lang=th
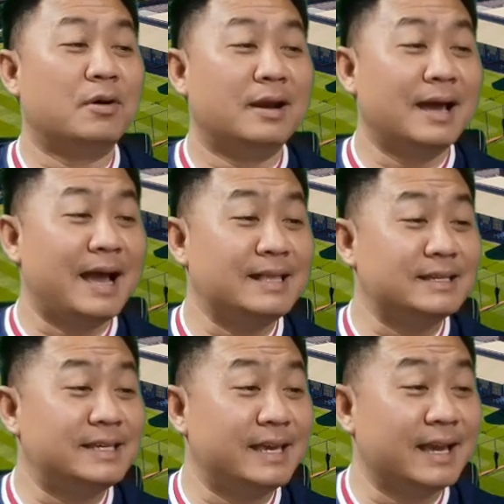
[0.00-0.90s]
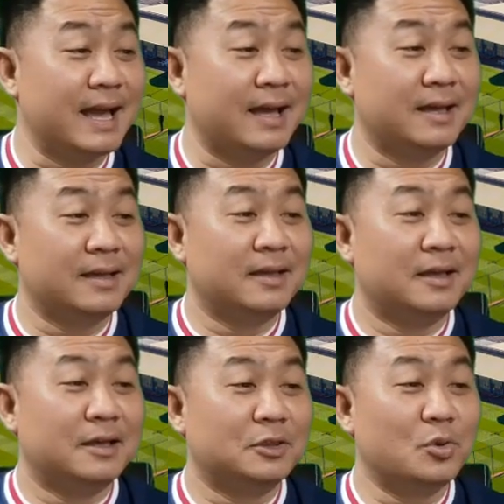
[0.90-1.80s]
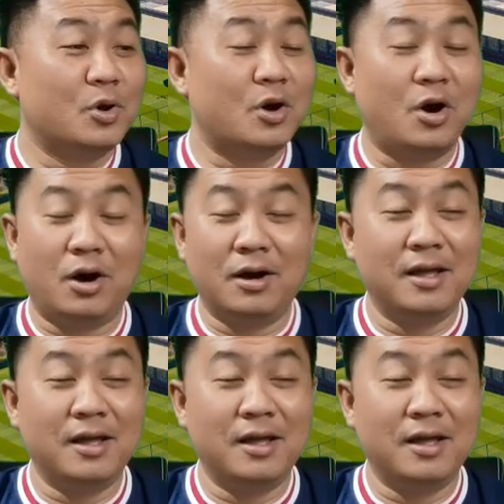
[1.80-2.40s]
แล้วใครจะชิงอะตัวของ